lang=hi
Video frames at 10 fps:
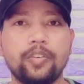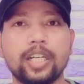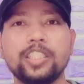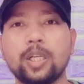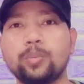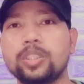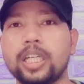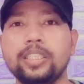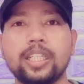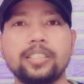वहाँ से आपको
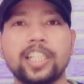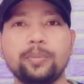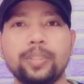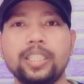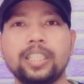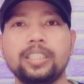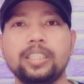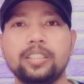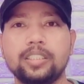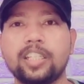सारी जानकारी मिल जाती
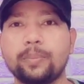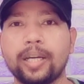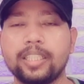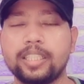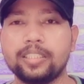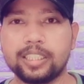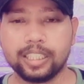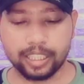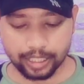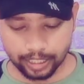है डिजिटल मार्केटिंग
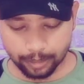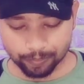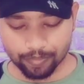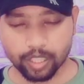सीखने की